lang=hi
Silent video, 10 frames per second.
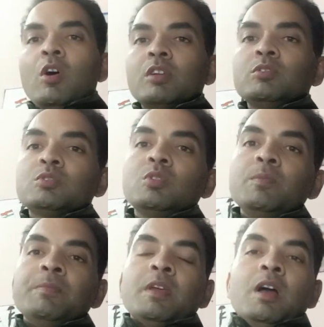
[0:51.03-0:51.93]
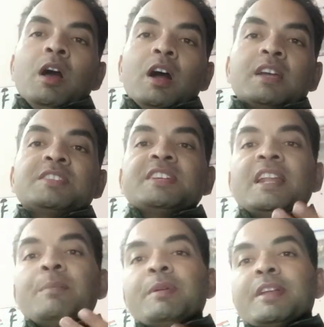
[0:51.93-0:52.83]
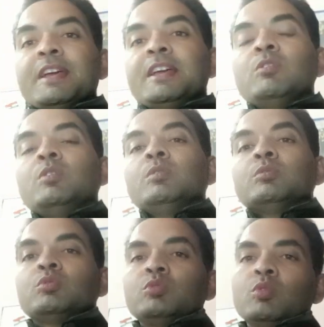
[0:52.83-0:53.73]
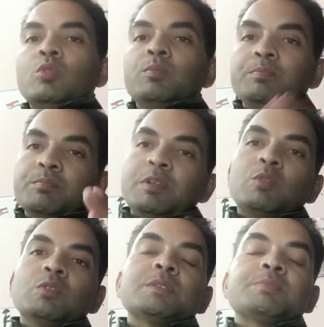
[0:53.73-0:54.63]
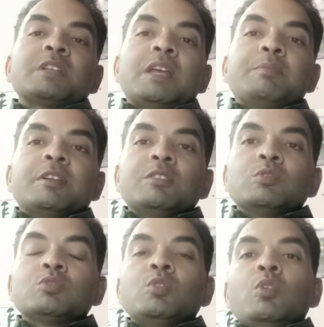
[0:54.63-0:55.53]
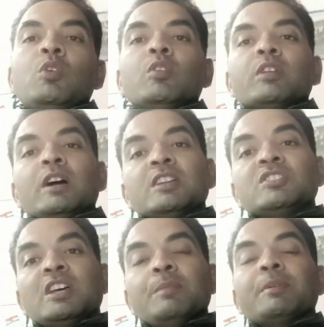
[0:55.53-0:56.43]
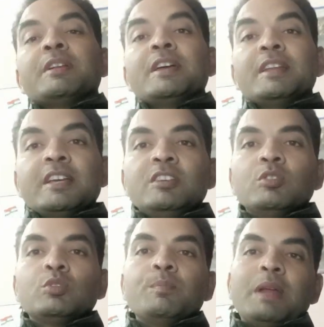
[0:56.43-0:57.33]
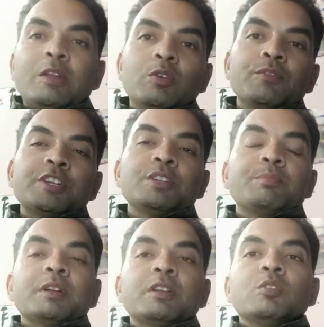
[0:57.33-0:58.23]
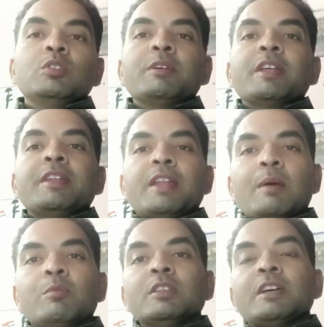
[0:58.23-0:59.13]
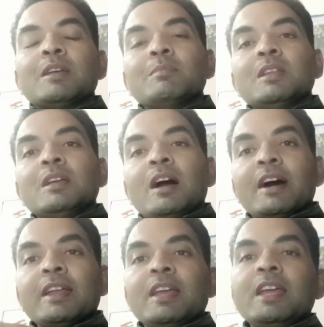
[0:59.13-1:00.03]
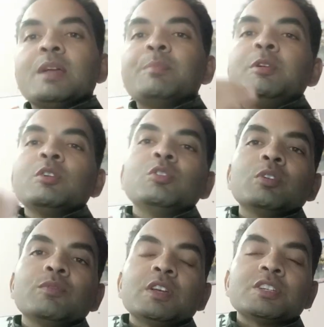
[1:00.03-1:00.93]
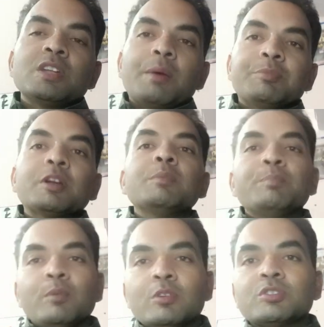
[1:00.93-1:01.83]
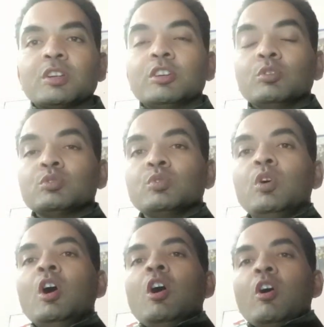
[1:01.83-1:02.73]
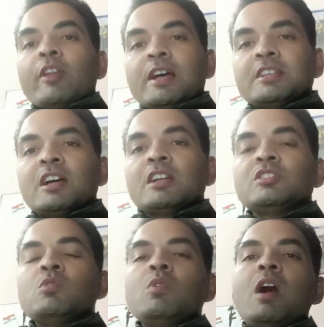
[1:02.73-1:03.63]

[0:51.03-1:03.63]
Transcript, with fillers: और दोस्तों अगर चैनल पर नए हों तो बिल्कुल सब्सक्राइब करें दोस्तों और अगर चैनल पर नए नहीं हो तो बेल नोटिफिकेशन बटन को दबाना ना भूलें ताकि मेरी हर एक वीडियो की नोटिफिकेशन आप तक पहुंच सके दोस्तों और आशा करता हूं